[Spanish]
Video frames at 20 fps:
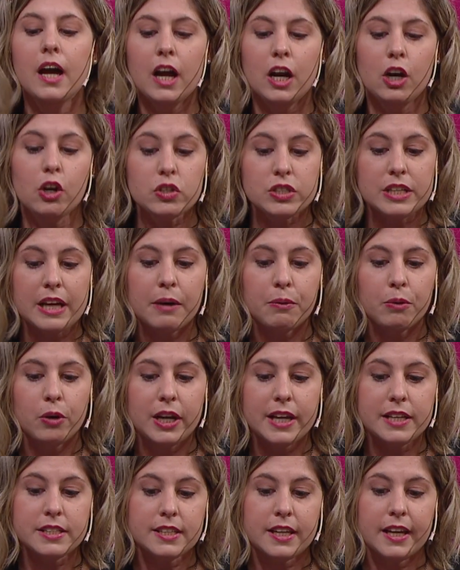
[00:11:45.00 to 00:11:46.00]
Los
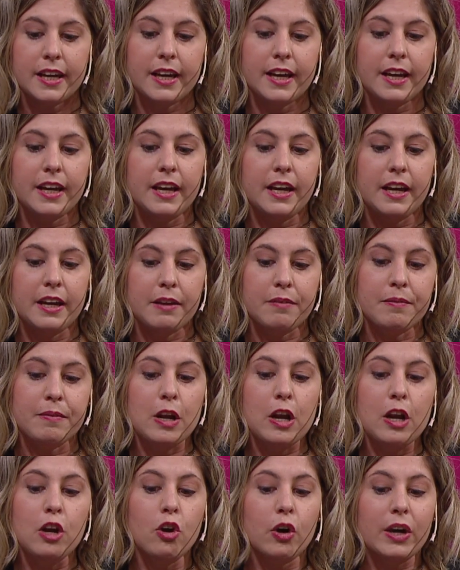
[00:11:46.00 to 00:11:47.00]
árboles eh,
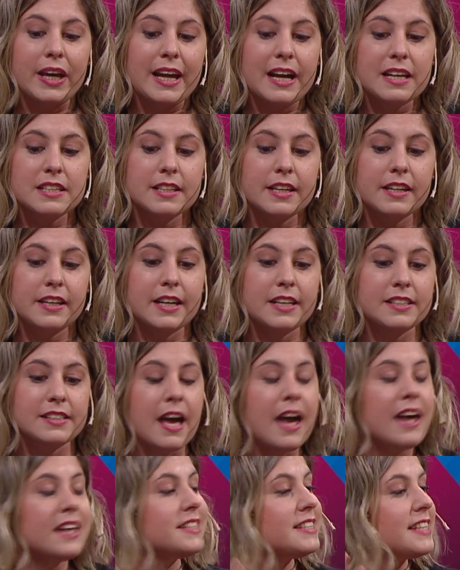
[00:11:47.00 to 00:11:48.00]
lo que hacen es
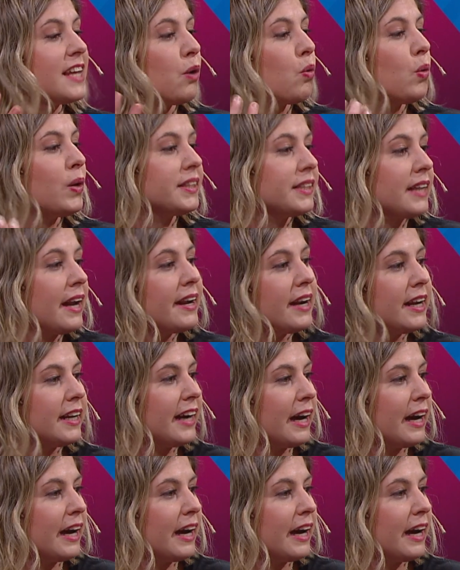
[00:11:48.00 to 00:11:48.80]
secuestrar el